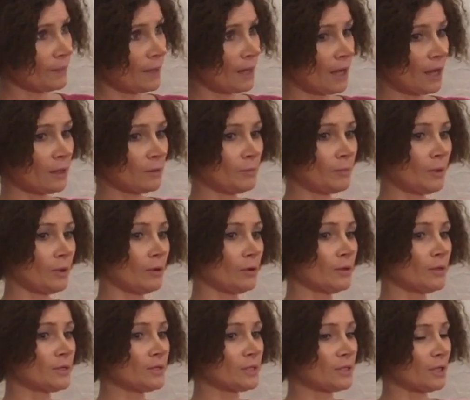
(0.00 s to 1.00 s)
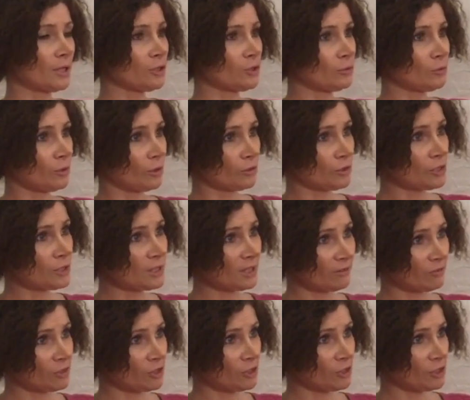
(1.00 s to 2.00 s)
albo stracił rodzica
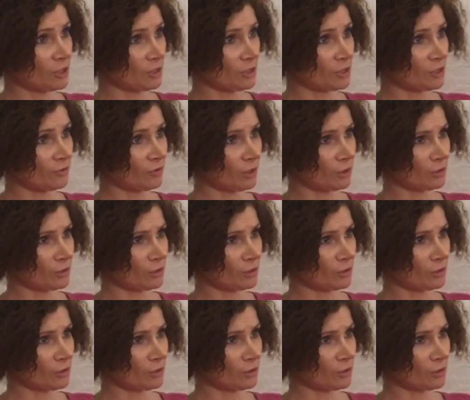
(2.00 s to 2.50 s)
w dzieciństwie.